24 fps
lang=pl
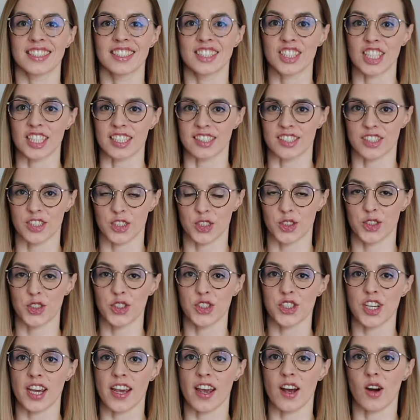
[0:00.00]
Cześć,
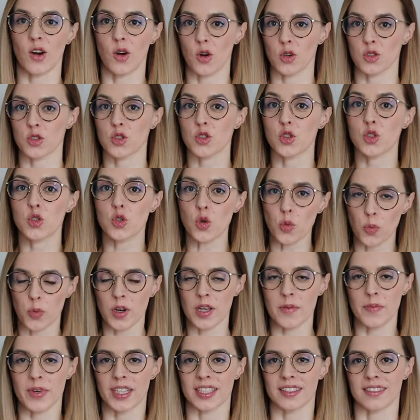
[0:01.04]
dzisiaj o
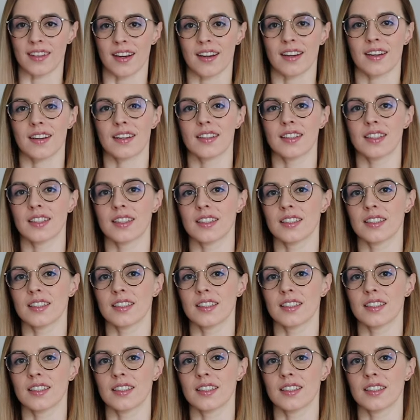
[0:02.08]
suplementach.